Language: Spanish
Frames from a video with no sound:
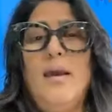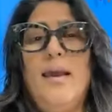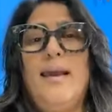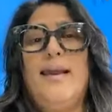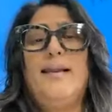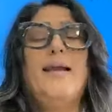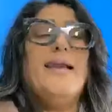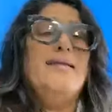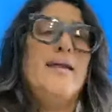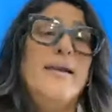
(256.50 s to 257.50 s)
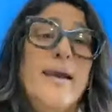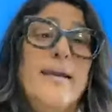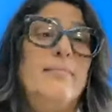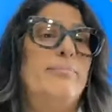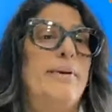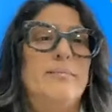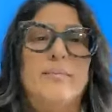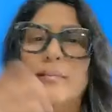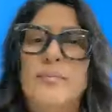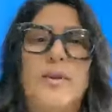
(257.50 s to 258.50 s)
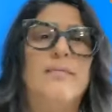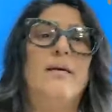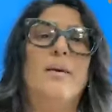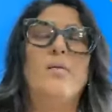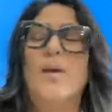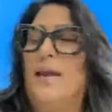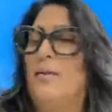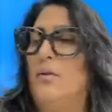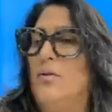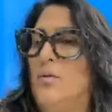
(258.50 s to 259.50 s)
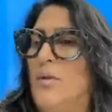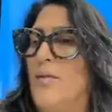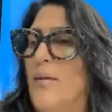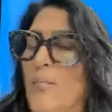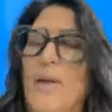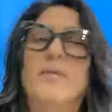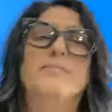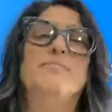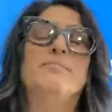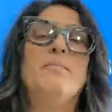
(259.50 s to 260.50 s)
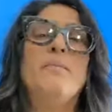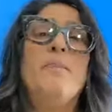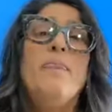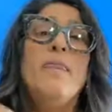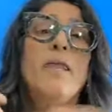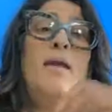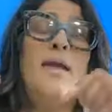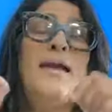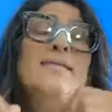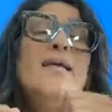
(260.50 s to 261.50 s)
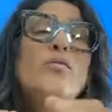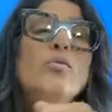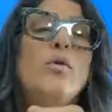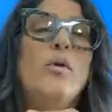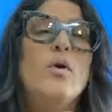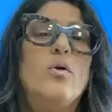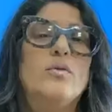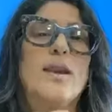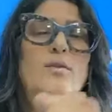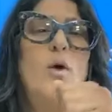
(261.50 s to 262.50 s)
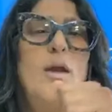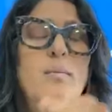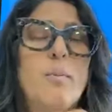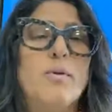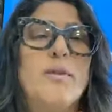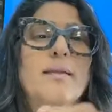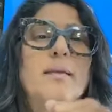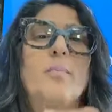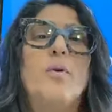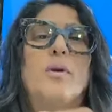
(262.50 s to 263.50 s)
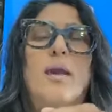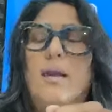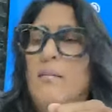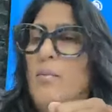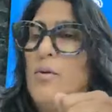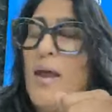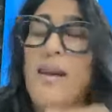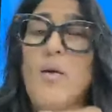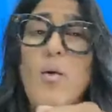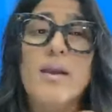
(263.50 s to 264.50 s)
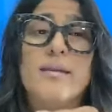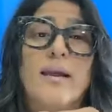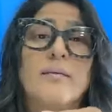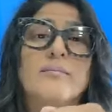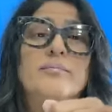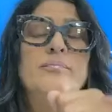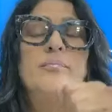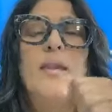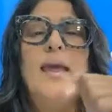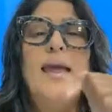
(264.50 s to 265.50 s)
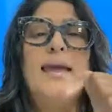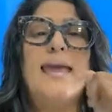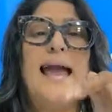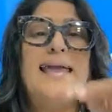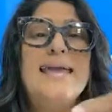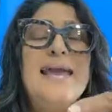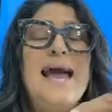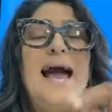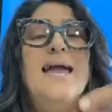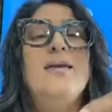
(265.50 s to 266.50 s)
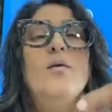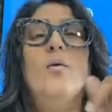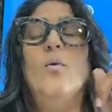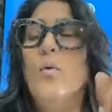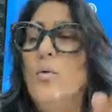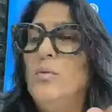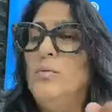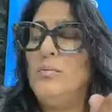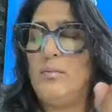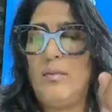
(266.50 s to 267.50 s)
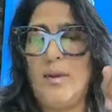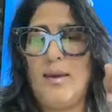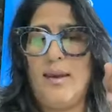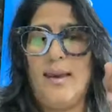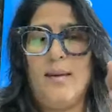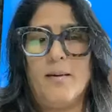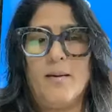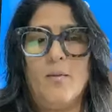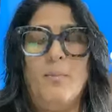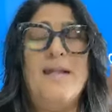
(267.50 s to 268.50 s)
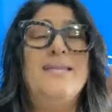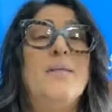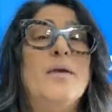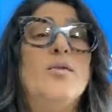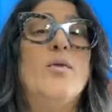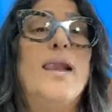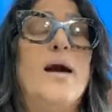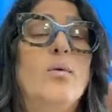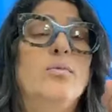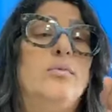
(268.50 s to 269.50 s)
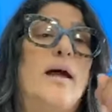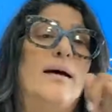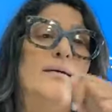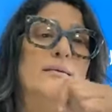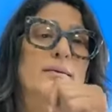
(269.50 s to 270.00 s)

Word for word: eh, el, Internet, eh, ustedes saben cómo es esto de ustedes. Bueno, ese asunto de los contratos es importante, ¿por qué? Porque recuerden que ahí hay un, un planteamiento de la Junta